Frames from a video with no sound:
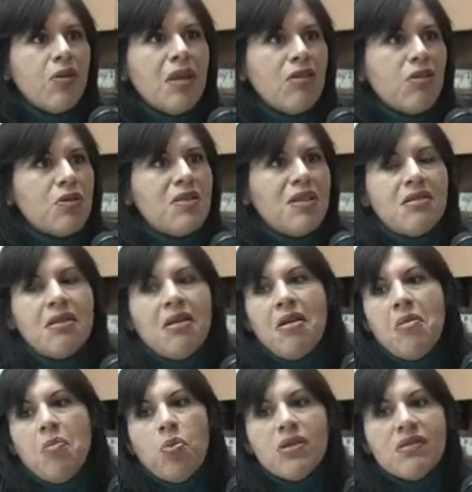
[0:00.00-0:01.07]
¿no? Y entonces,
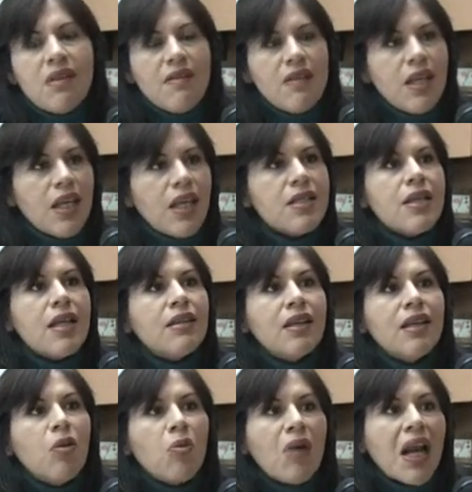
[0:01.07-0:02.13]
pues te diriges a
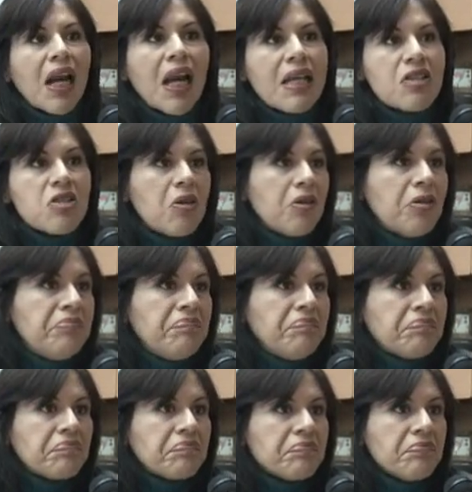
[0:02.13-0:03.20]
tener una relación
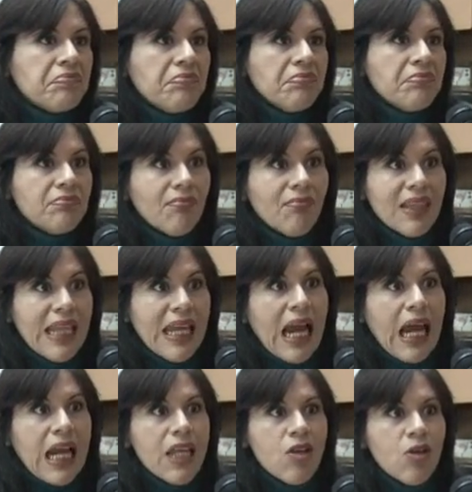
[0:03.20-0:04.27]
de
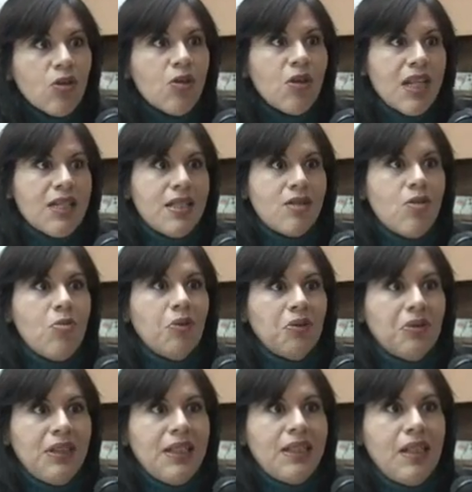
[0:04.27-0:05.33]
cariño, ¿no? Que haces
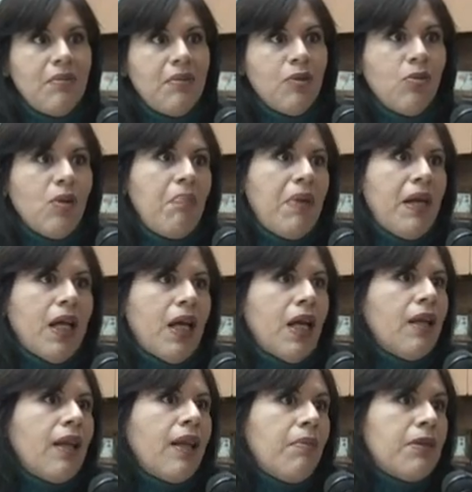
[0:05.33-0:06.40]
como les llaman, una
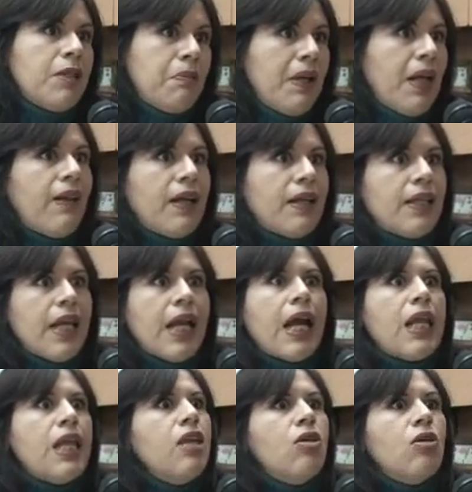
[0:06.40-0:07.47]
pareja nada más para darte
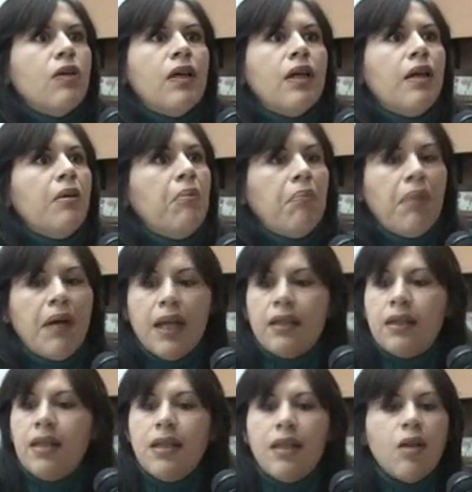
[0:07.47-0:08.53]
cariño, para
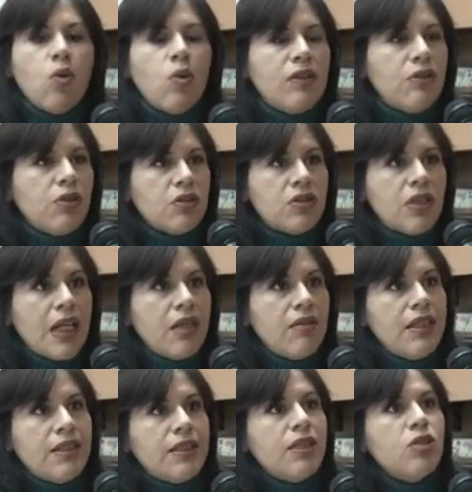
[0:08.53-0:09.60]
tener encuentros a
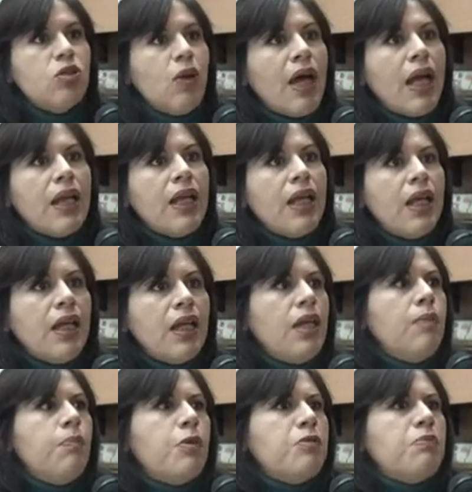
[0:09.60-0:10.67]
nivel sexual
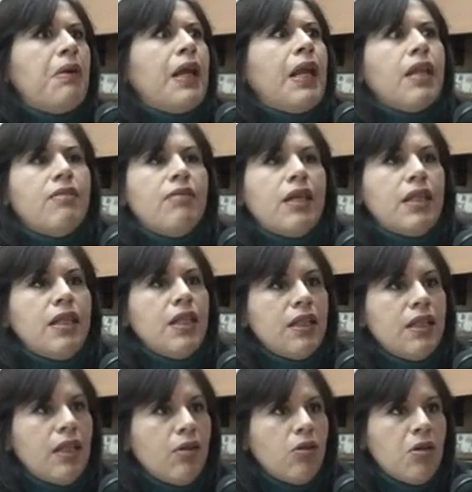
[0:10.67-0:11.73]
y pues para
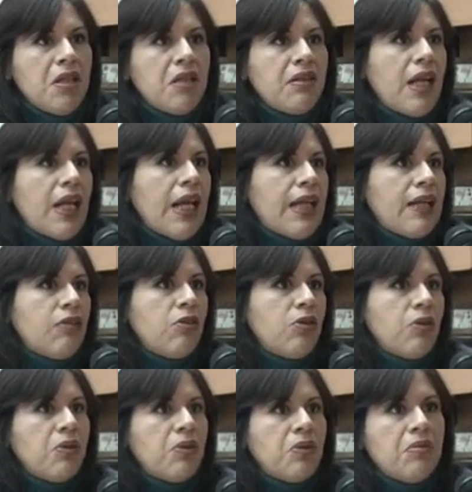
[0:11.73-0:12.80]
divertirte, ¿no? Irte al
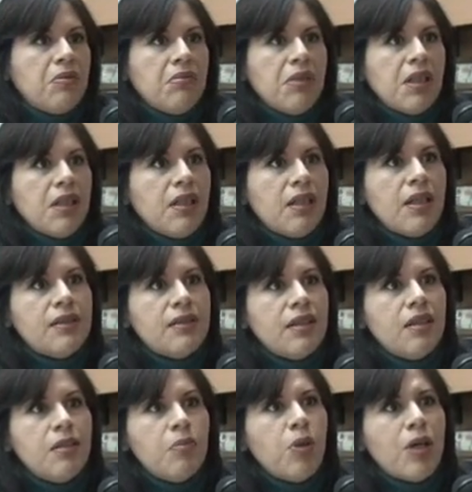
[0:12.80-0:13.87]
antro, y
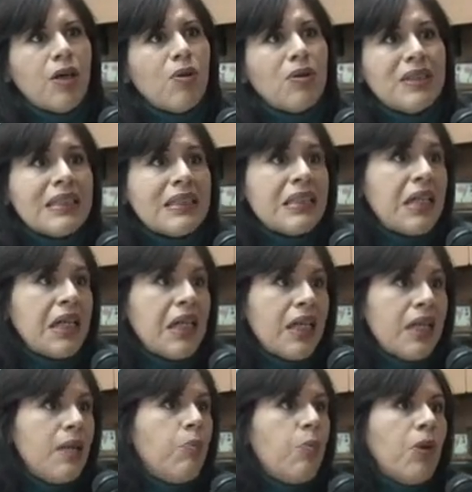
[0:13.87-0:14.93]
este tipo de cosas
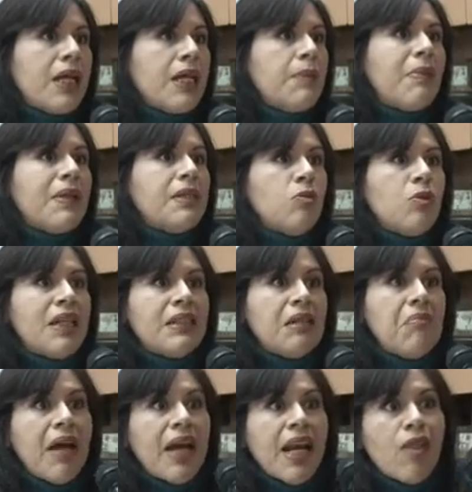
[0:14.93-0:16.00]
y puede que pase una
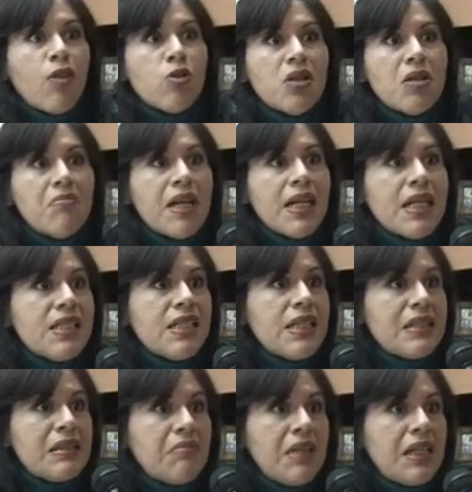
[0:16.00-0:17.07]
semana, dos semanas,
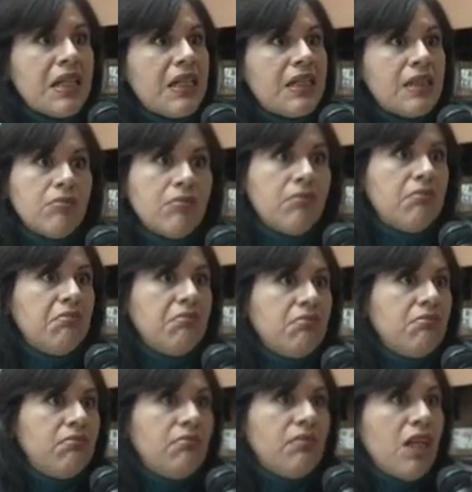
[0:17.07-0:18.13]
tres semanas
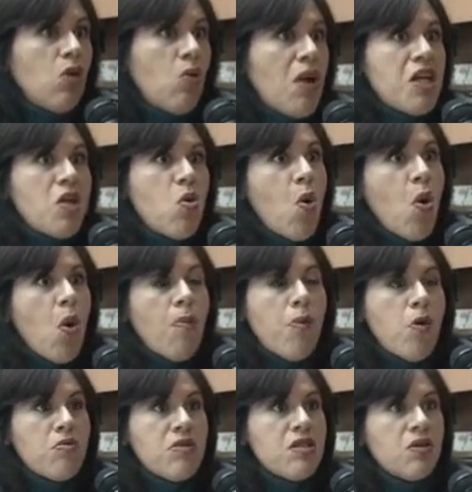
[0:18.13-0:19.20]
y no hay ningún
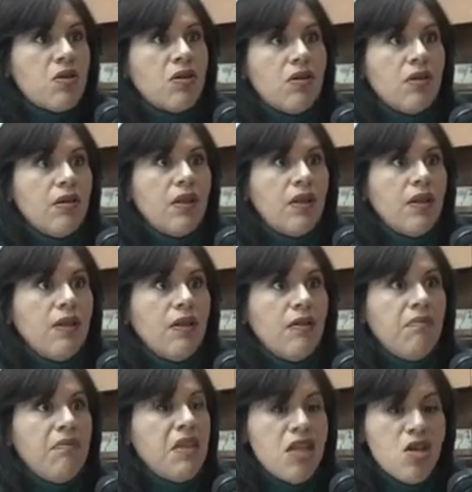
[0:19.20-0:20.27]
compromiso, ¿no?
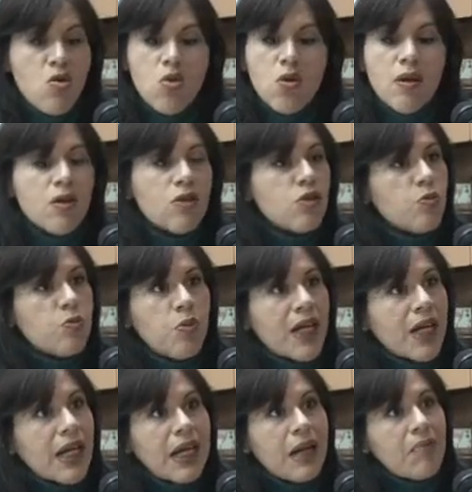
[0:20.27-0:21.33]
Ninguno de los dos
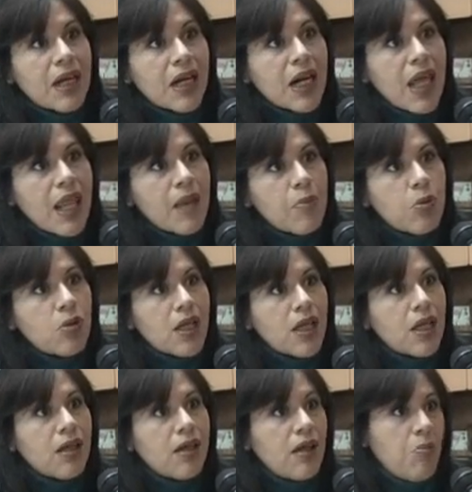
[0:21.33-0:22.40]
puede reclamar nada
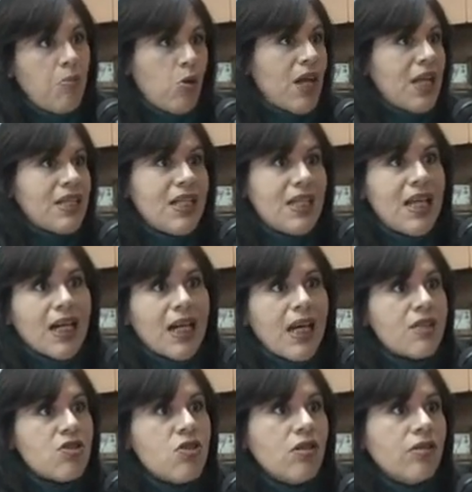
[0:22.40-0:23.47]
porque porque así es la
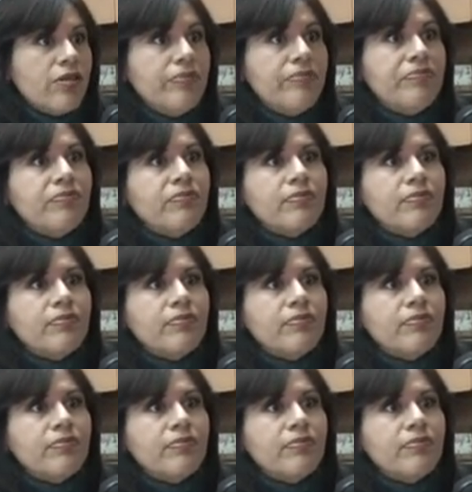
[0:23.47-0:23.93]
relación, ¿no?